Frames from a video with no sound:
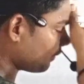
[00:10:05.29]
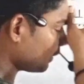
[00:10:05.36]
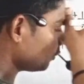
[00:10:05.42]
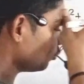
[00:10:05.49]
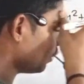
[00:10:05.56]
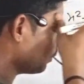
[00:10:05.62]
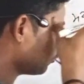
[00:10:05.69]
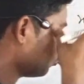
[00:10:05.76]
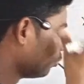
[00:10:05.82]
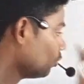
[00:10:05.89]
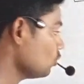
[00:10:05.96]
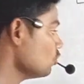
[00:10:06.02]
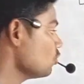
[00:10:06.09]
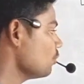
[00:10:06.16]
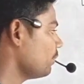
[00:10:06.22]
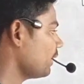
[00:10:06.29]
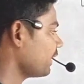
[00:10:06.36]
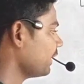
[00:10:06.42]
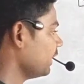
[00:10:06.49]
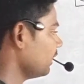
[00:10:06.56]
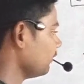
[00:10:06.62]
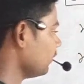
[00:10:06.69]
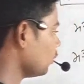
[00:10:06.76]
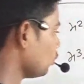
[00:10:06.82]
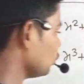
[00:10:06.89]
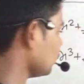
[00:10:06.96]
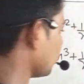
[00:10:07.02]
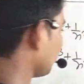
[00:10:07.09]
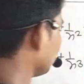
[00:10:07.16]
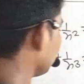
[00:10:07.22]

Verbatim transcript: पावर जो हमको पढ़ने की बिल्कुल